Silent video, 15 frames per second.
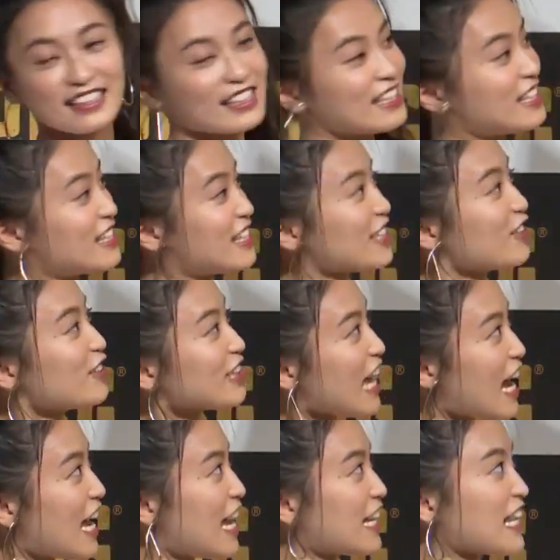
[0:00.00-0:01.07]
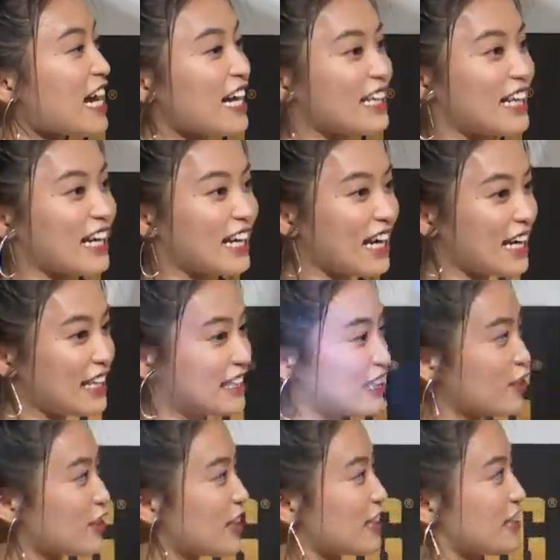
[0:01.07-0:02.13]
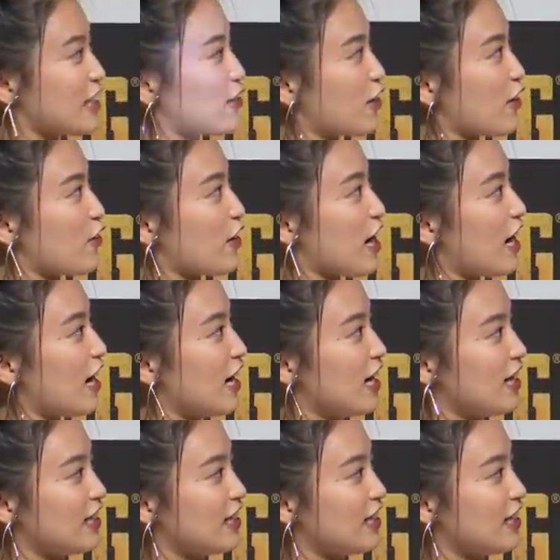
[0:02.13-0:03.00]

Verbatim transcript: いちごだ下手がでっかいいちごですねこれほら